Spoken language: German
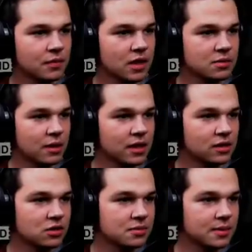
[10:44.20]
Erstmal
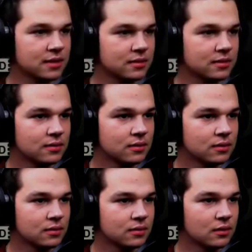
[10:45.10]
Licht ausmachen.
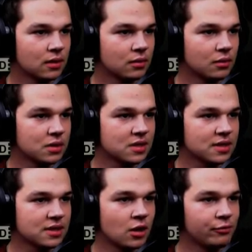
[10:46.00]
Was sind
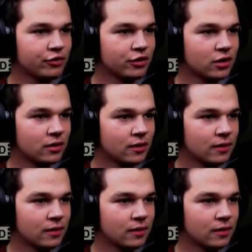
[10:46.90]
das, Köpfe?